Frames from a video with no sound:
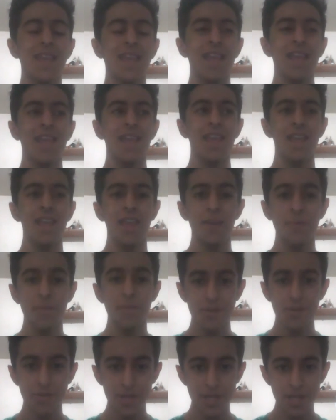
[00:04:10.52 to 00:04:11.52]
en mi
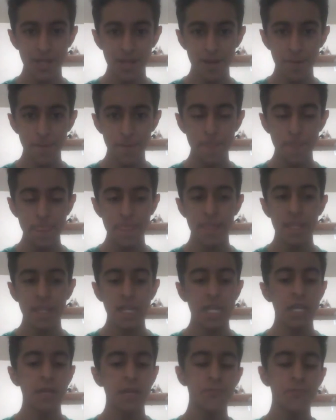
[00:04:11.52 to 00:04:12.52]
vida
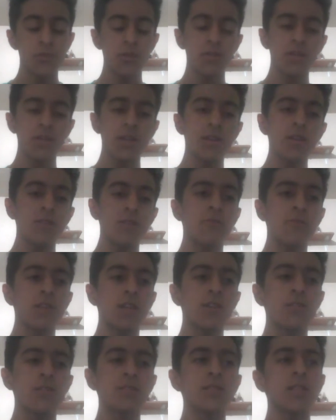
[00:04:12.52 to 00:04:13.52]
probé una
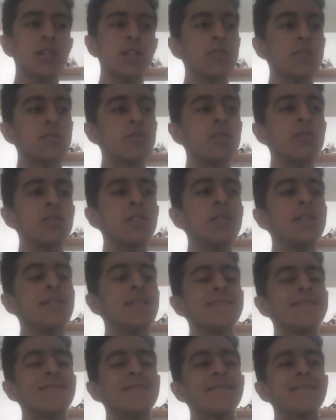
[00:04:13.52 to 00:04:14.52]
gota de alcohol y
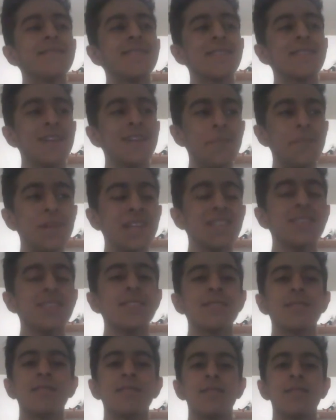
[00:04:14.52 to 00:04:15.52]
jamás
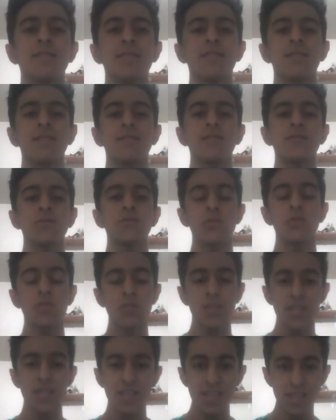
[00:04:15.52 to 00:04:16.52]

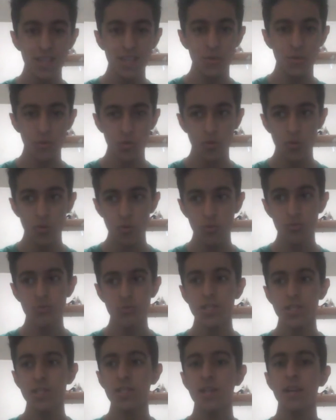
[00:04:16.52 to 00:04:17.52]
toqué un
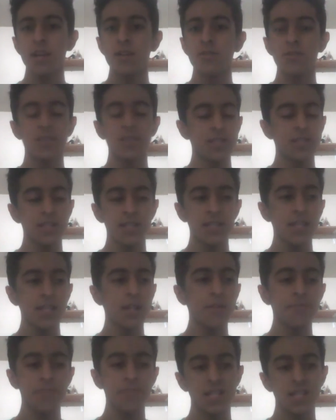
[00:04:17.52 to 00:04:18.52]
cigarro, ni siquiera
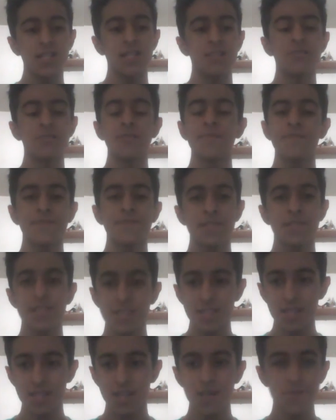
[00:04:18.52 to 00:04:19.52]
apagado.
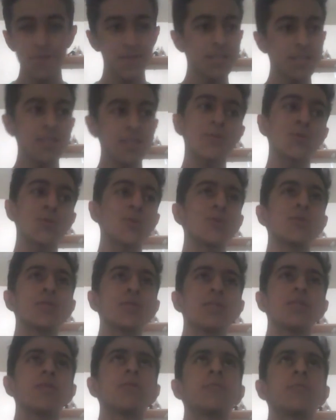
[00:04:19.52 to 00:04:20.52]
Sinceramente soy un chico
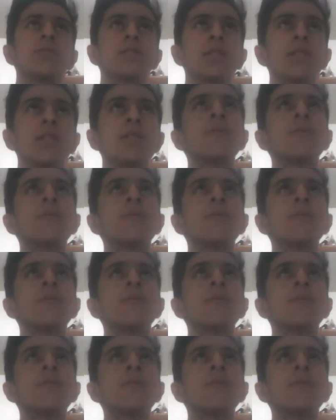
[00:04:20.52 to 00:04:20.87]
muy sano.